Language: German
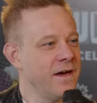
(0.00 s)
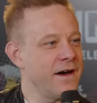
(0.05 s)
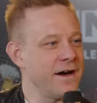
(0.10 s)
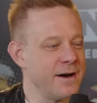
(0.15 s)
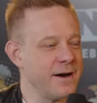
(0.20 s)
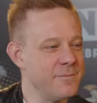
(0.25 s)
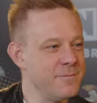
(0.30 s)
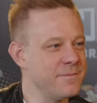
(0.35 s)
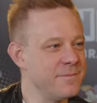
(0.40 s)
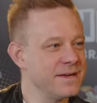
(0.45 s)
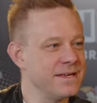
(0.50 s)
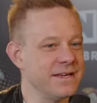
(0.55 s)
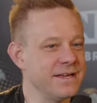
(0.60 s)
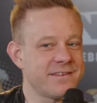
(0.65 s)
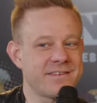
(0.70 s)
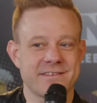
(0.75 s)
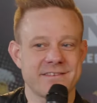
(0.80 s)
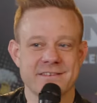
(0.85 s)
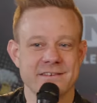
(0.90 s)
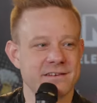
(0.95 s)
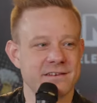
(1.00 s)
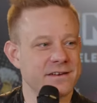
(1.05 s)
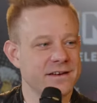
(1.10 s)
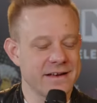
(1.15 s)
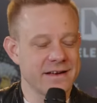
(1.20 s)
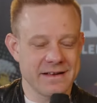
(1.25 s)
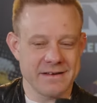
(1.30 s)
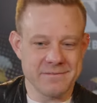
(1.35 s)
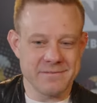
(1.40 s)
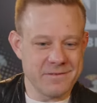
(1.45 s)
Ähm, jetzt,
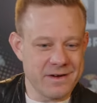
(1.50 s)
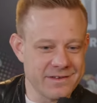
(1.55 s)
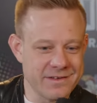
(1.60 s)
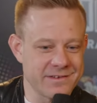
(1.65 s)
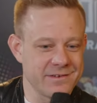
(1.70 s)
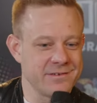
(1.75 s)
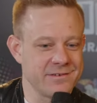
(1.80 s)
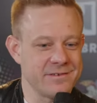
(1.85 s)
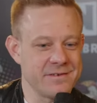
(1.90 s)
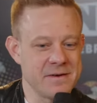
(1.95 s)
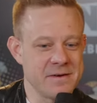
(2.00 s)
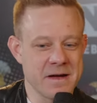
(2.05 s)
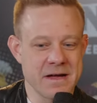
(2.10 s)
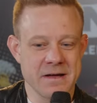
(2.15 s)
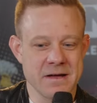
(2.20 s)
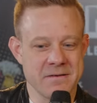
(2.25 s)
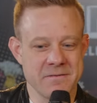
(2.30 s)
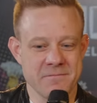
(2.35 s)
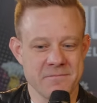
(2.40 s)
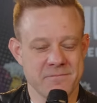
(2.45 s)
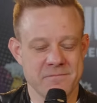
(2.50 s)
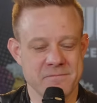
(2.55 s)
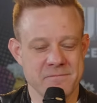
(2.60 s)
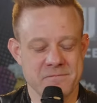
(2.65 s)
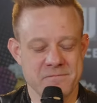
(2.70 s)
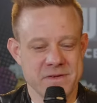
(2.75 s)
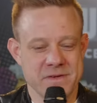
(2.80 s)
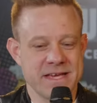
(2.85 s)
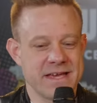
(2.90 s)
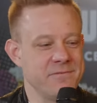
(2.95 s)
äh, also
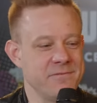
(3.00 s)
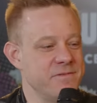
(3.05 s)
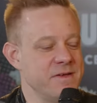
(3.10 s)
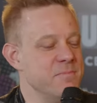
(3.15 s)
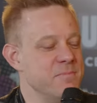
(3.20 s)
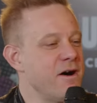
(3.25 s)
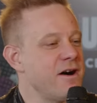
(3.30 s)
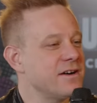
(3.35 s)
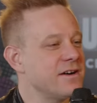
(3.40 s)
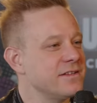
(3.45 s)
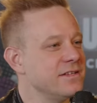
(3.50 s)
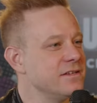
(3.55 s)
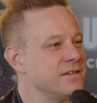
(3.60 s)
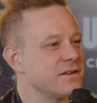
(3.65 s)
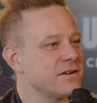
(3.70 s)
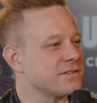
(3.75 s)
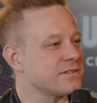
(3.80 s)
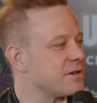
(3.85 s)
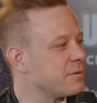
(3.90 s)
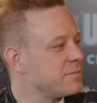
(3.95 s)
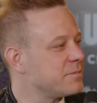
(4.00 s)
wie, wie macht ihr das?